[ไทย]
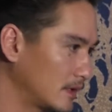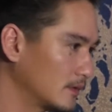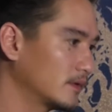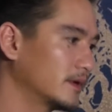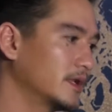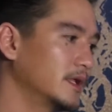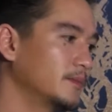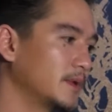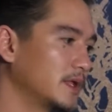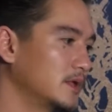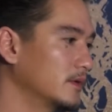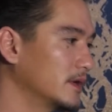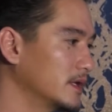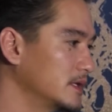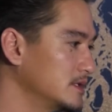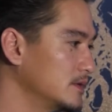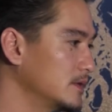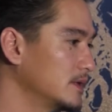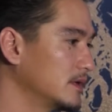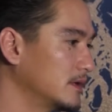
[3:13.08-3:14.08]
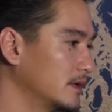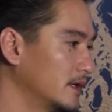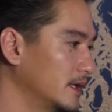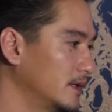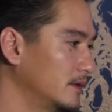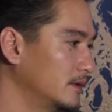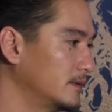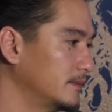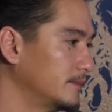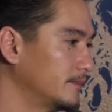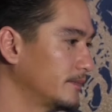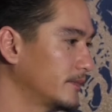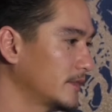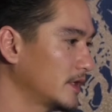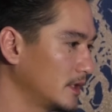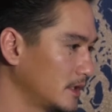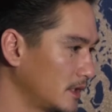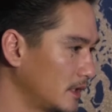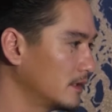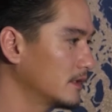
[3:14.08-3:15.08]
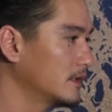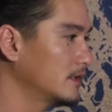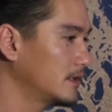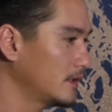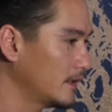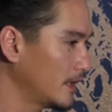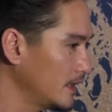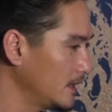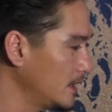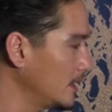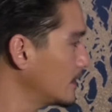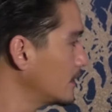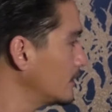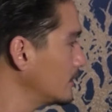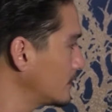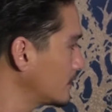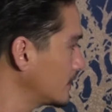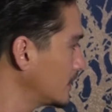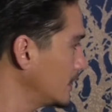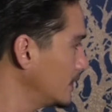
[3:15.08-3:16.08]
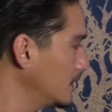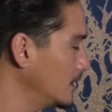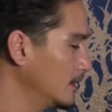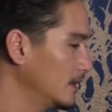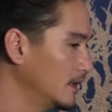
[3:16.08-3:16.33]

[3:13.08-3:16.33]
เอาตรงนี้ไปอยู่ในชีวิตของก็ต้องก็ต้องให้เกียรติตรงนี้